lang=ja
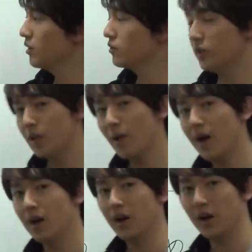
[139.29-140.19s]
それで
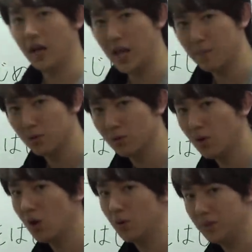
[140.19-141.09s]
は例文
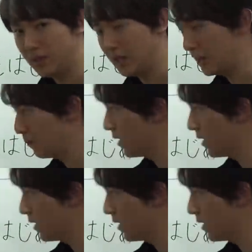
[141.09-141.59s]
を見ていき